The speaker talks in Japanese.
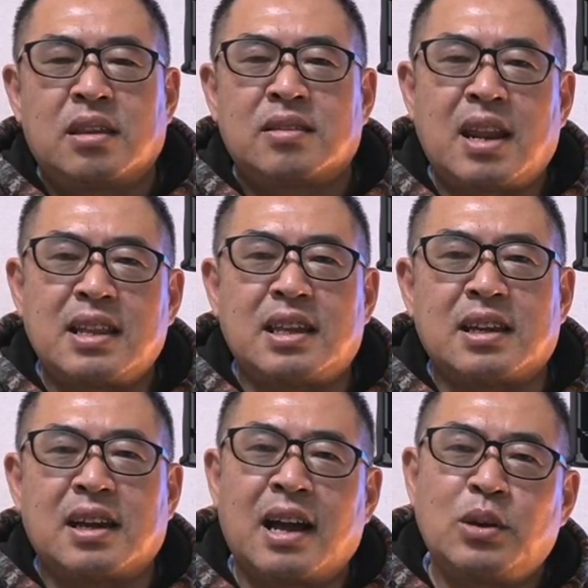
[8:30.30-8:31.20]
さらに
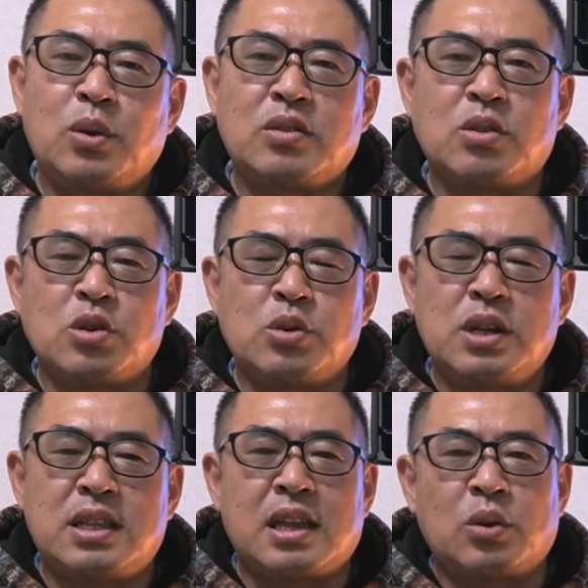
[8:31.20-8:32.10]
アイオーエスじゅうに
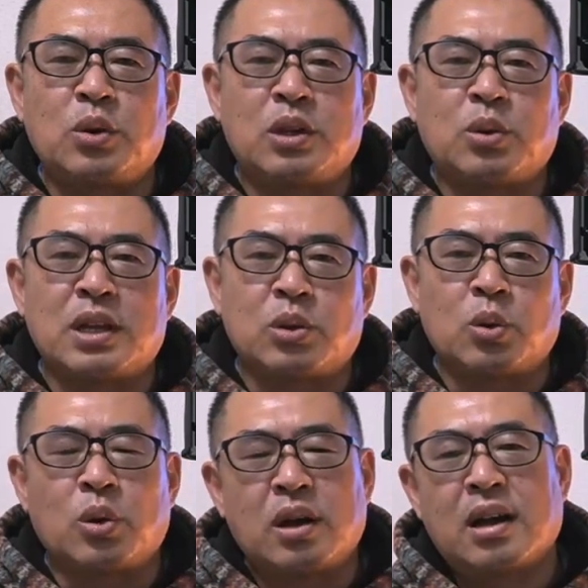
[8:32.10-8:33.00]
てんよん 以降だ
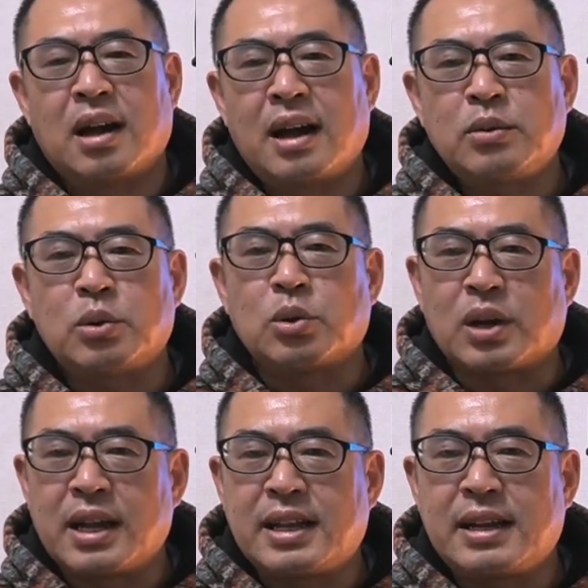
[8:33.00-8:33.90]
と iPhone の
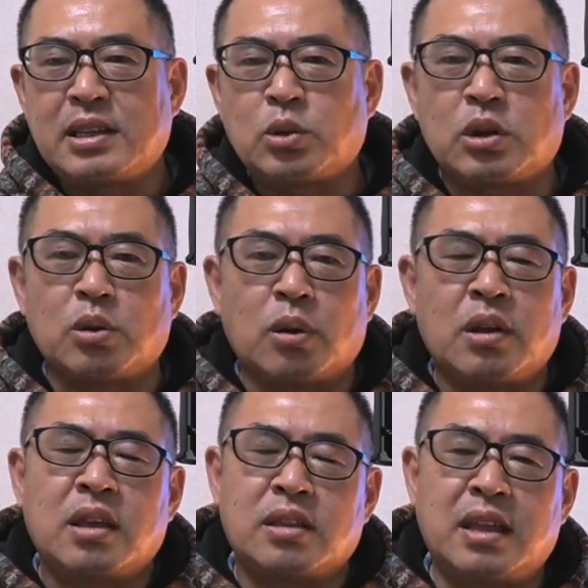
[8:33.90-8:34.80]
買い替えの時の
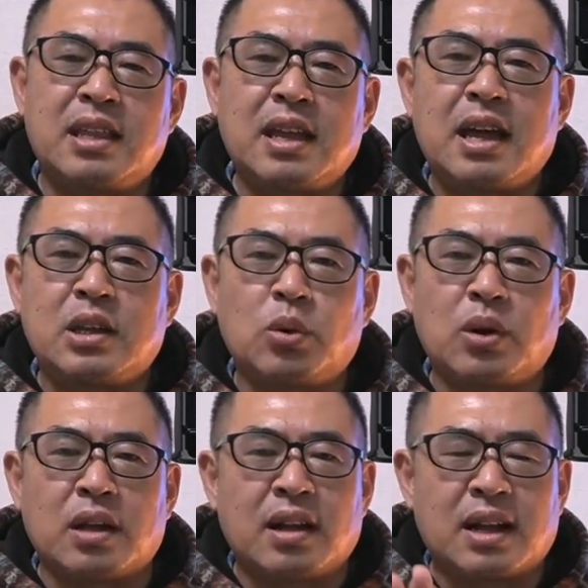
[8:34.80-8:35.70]
データ移行
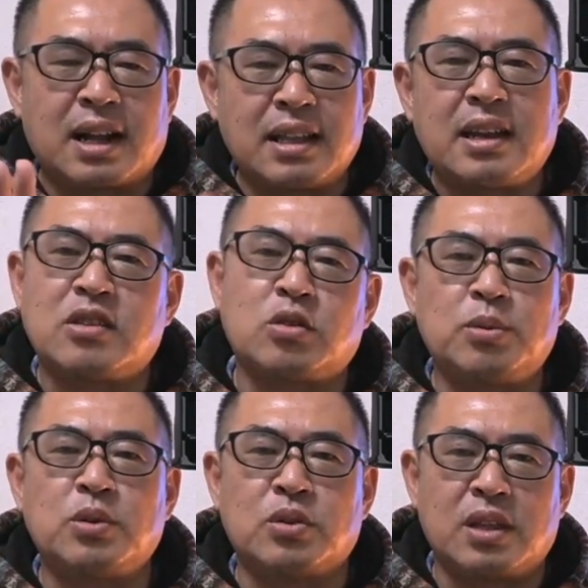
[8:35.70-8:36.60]
がかなり
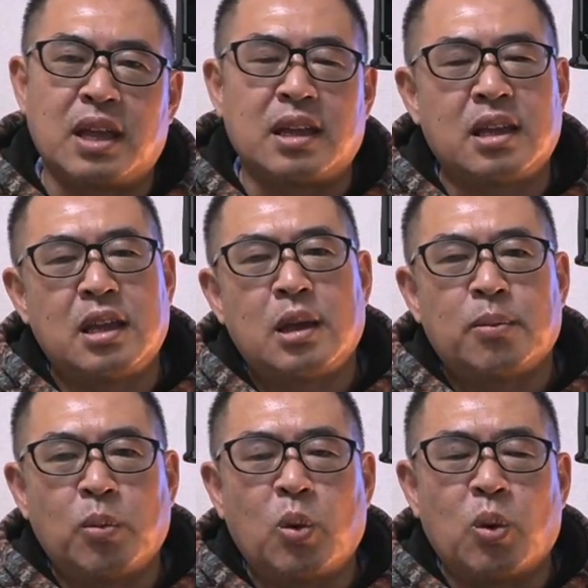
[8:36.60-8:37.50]
スムーズで、
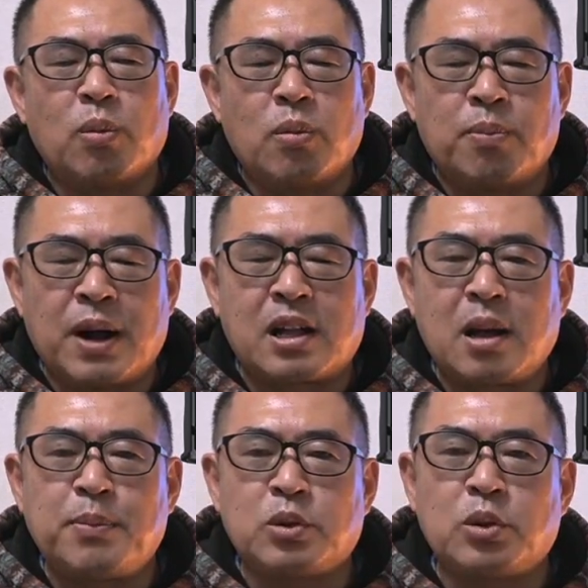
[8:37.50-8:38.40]
もう
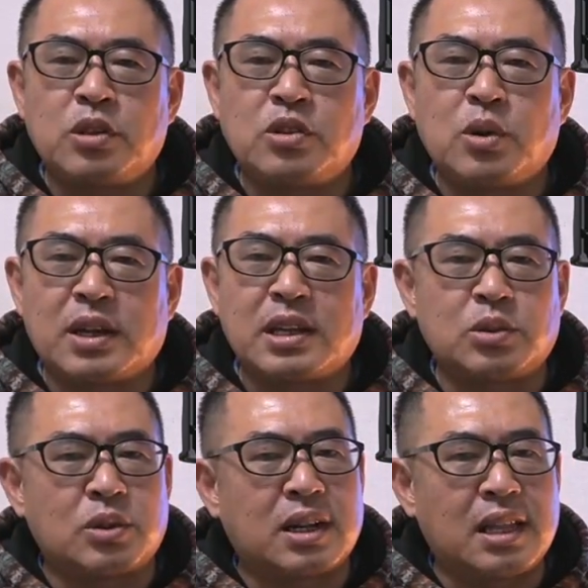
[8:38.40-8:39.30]
バックアップ取る必要がな
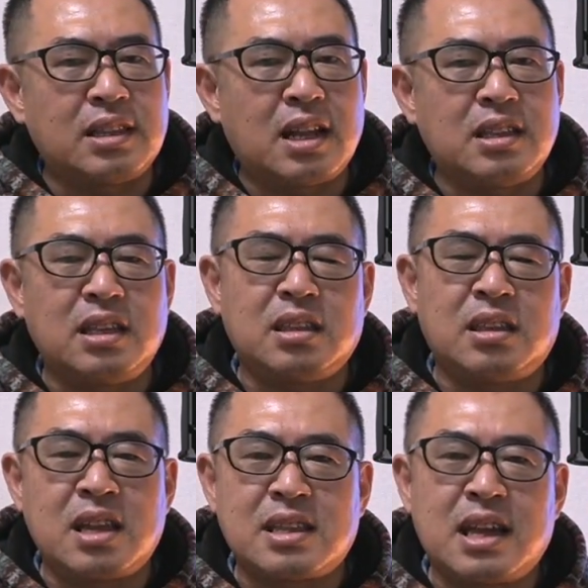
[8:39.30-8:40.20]
く簡単に
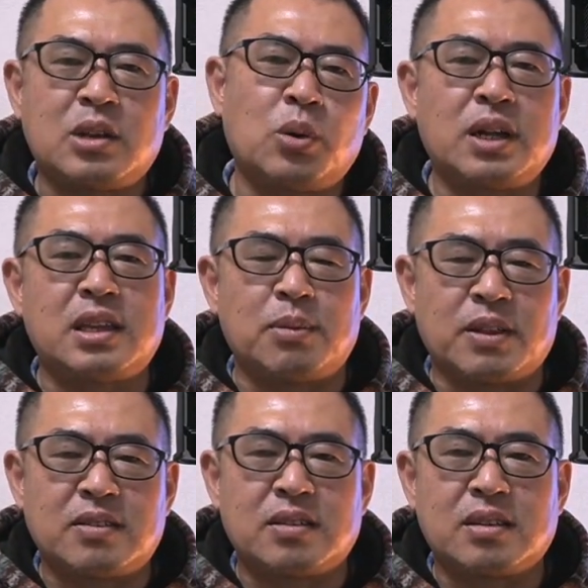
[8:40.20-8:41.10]
データ移行ができま
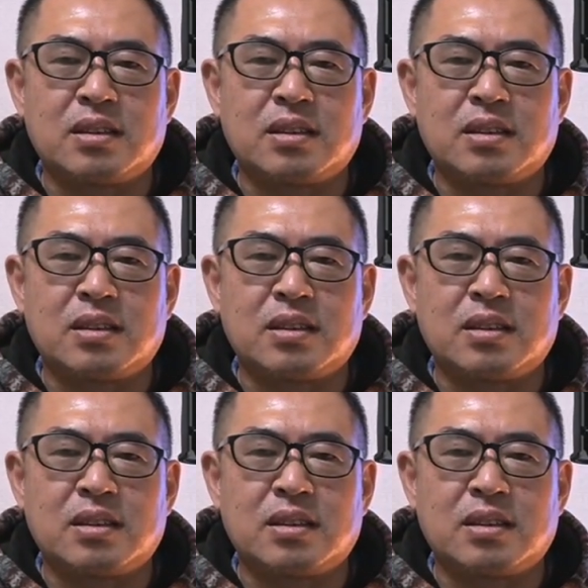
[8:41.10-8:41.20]
す。